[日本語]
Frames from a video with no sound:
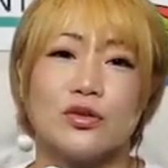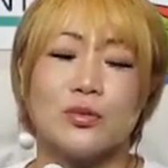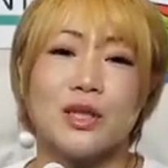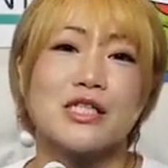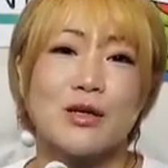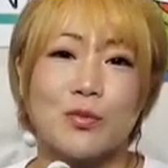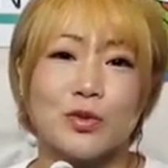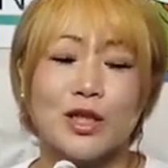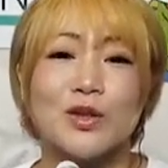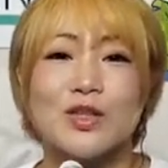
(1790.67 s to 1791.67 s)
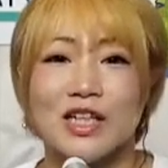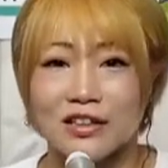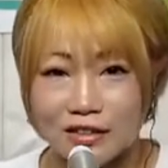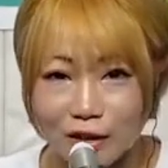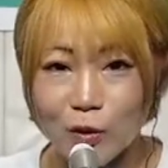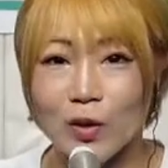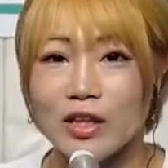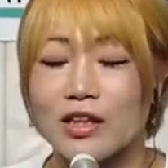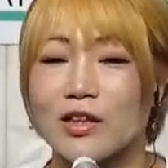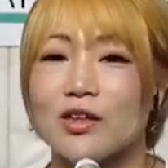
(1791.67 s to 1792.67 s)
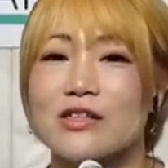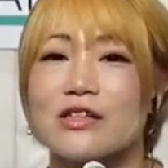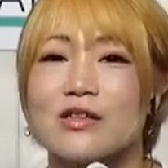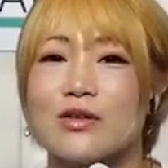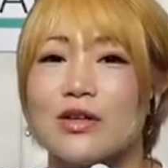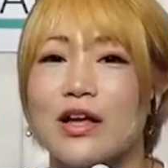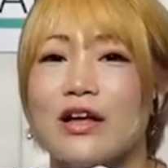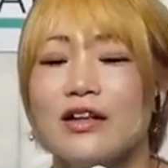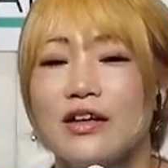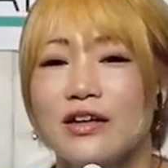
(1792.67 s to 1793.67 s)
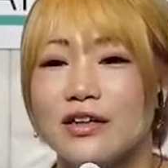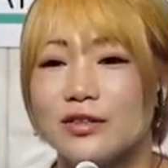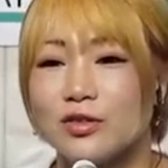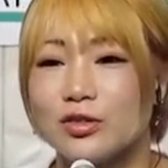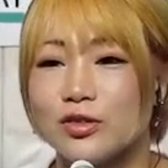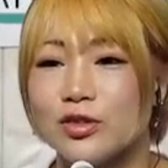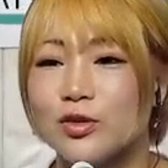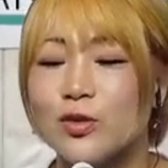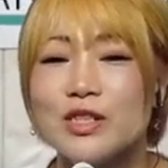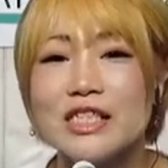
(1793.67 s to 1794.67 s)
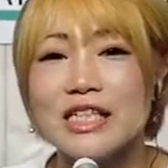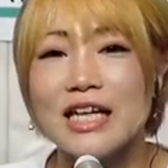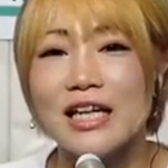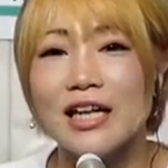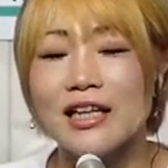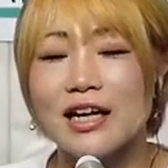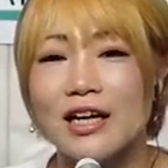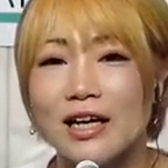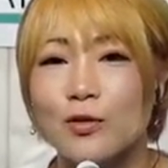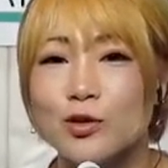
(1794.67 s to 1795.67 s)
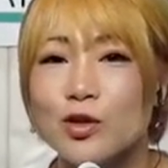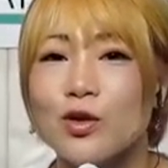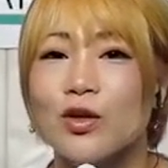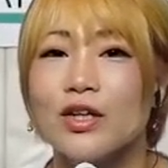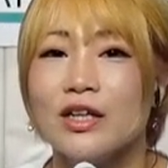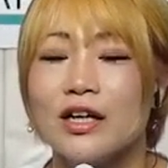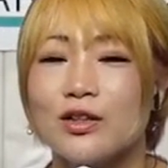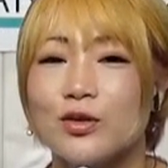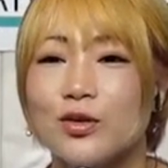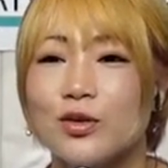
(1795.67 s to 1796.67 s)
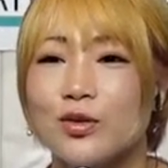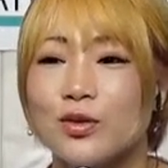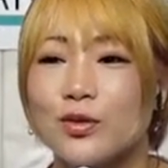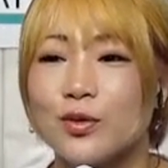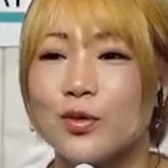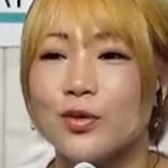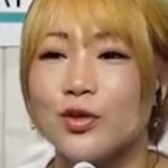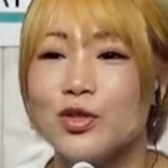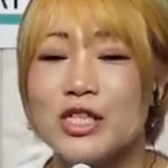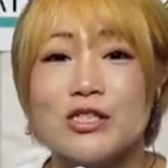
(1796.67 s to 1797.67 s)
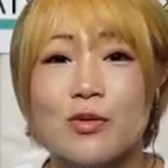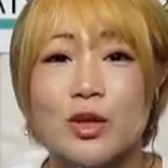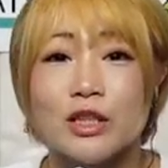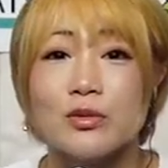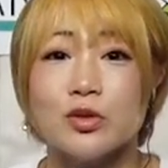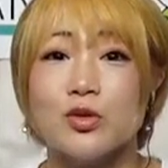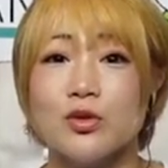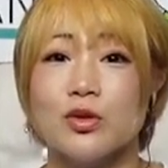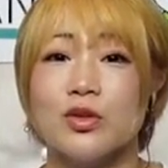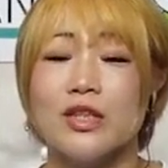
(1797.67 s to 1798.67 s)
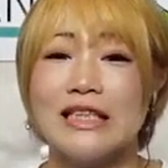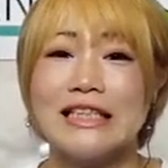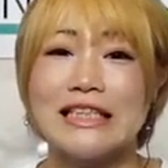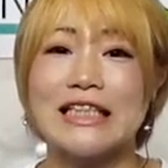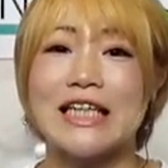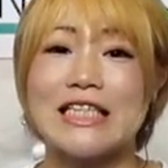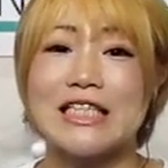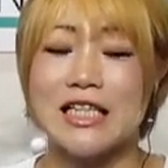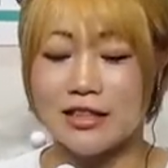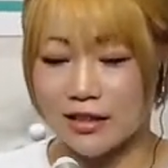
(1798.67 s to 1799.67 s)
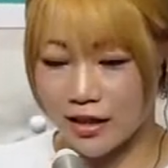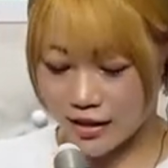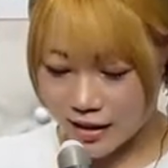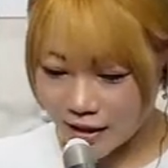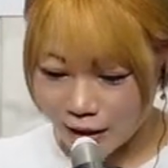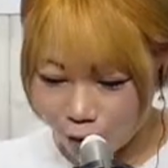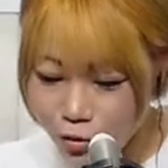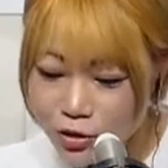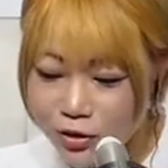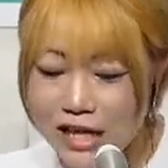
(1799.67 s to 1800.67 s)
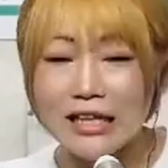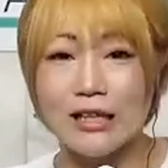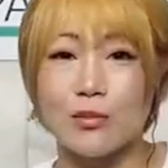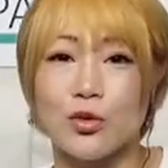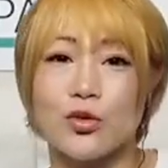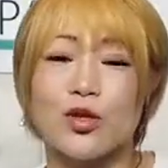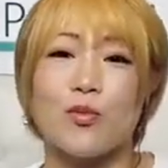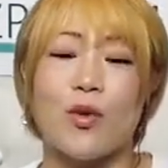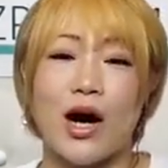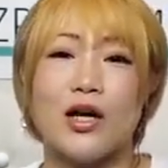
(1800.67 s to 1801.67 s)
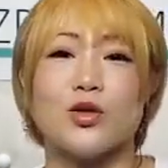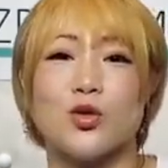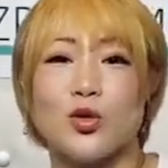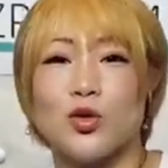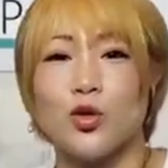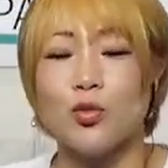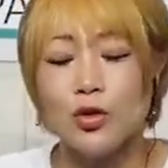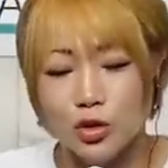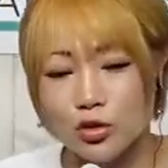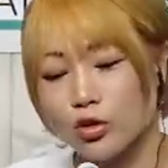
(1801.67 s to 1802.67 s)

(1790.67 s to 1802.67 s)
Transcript: 皆さんも楽しかったと言ってくださったので、このご時世だからこそ、こういうシステムが多分どんどん進化していったからこそできたものでもあるというのも、ちょっ